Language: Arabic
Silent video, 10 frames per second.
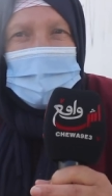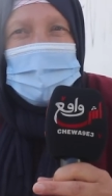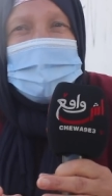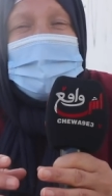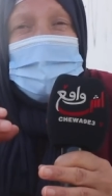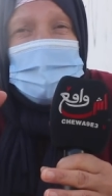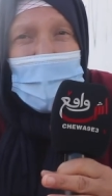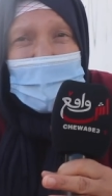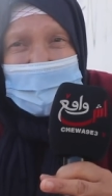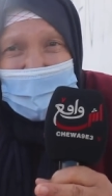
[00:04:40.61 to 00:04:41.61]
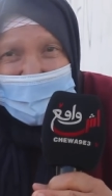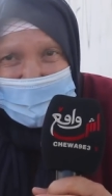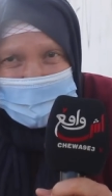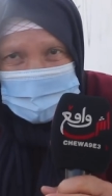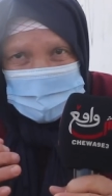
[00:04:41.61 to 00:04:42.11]
وهي
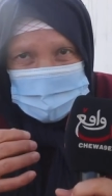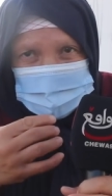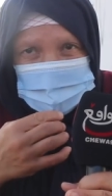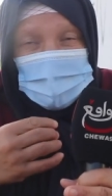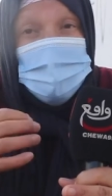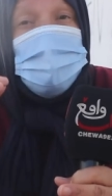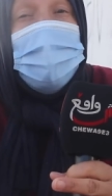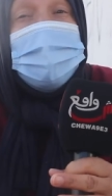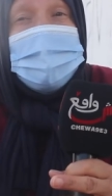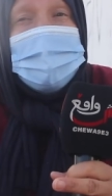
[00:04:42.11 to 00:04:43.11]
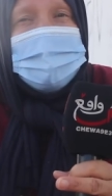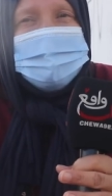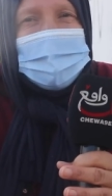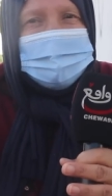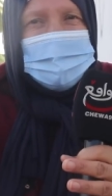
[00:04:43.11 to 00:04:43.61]
مؤخرا
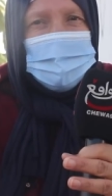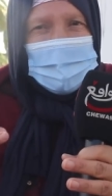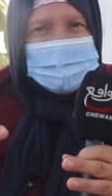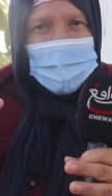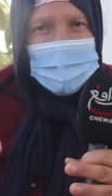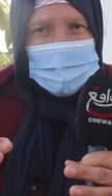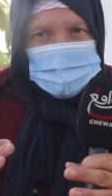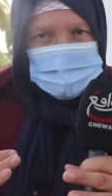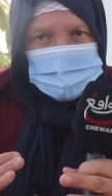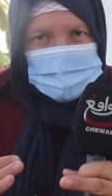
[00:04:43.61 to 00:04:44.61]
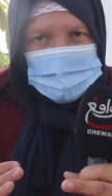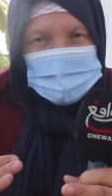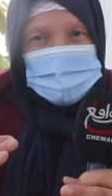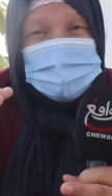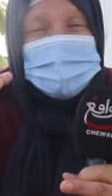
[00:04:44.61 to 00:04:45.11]
مؤخرا قالت لولدها
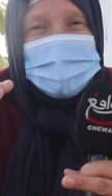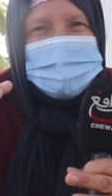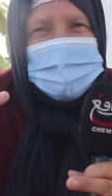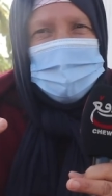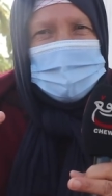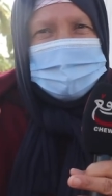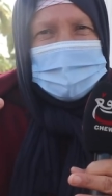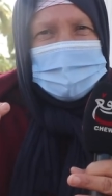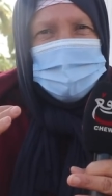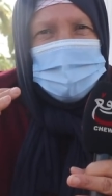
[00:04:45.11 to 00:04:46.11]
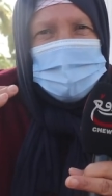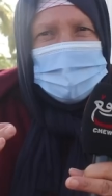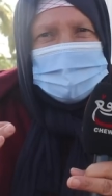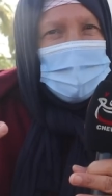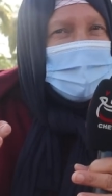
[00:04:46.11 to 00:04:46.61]
قالت لولدها كتقول
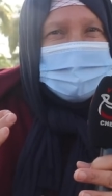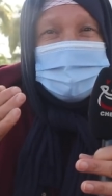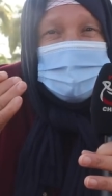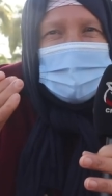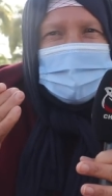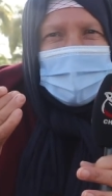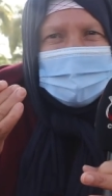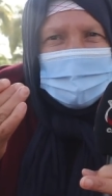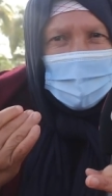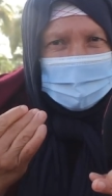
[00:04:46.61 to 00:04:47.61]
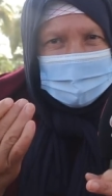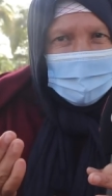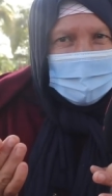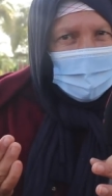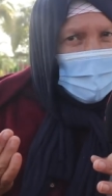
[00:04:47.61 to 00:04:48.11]
لولدها ولدي دابا اللي غادي يرد
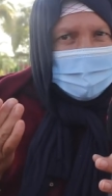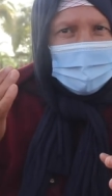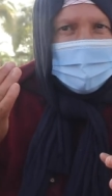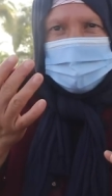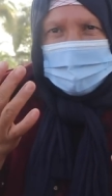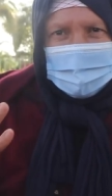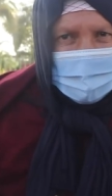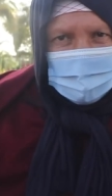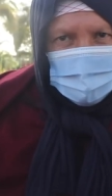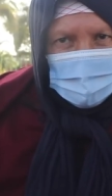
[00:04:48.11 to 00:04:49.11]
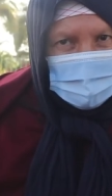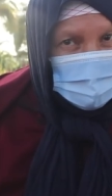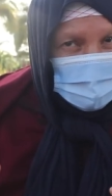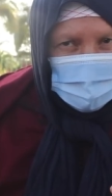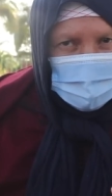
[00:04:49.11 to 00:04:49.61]
عليكم راه ما كاينش ولدي
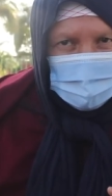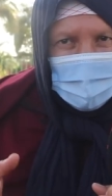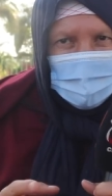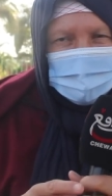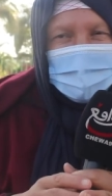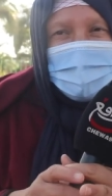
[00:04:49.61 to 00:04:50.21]
مشدود في الحبس